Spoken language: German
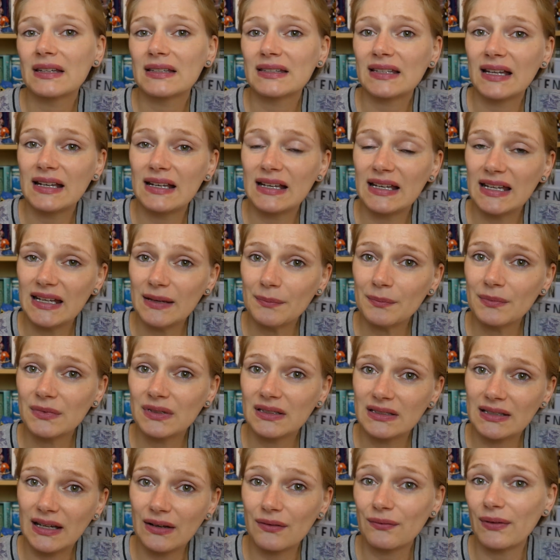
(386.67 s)
sein Leben
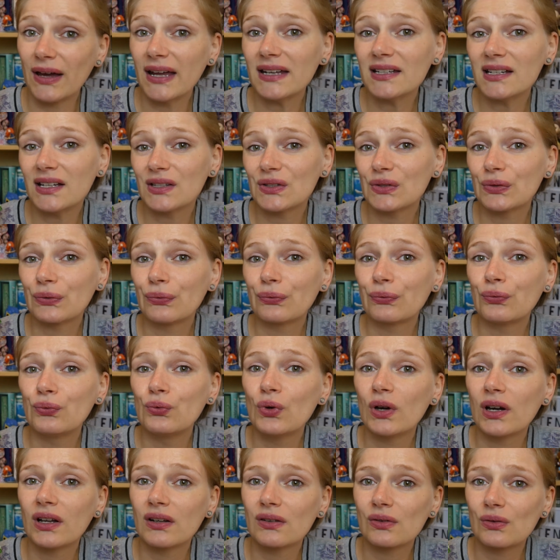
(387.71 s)
dann
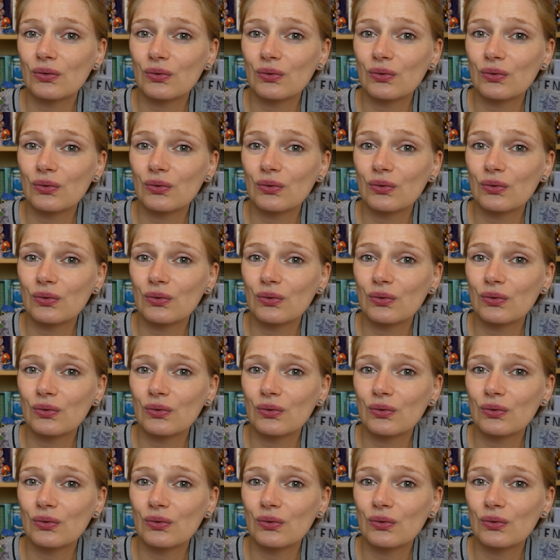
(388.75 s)
weiterzuführen